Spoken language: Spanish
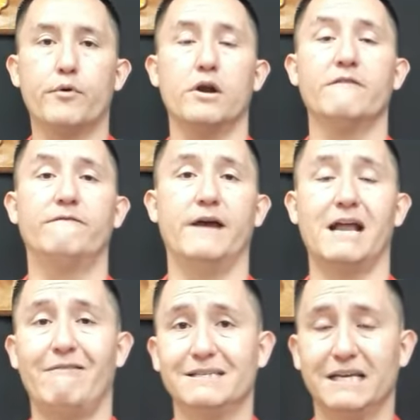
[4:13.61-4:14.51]

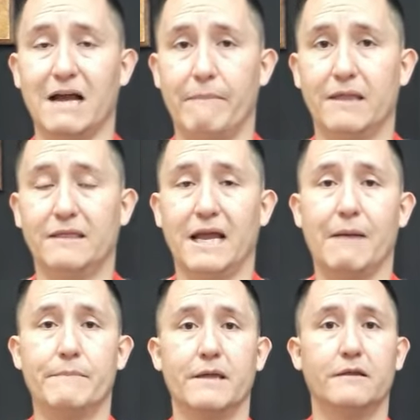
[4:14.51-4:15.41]
prolifera básicamente
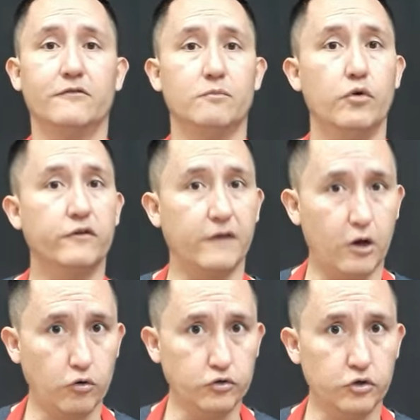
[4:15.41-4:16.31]
en ambientes muy
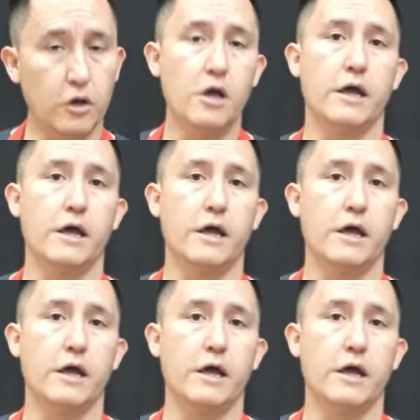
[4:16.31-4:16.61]
secos,